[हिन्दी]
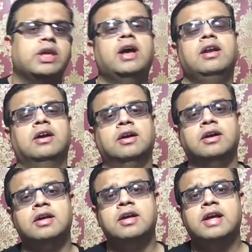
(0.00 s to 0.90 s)
क्या लगा
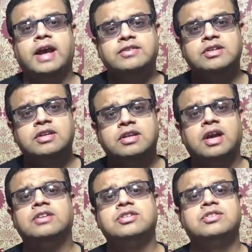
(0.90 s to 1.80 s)
ऐसी क्या
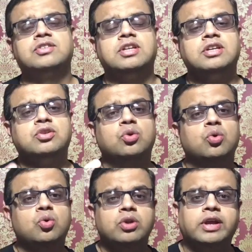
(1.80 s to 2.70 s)
चीज़ थी जो
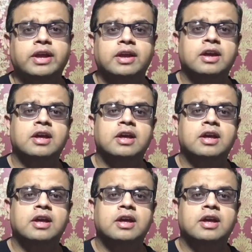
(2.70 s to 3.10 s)
उनके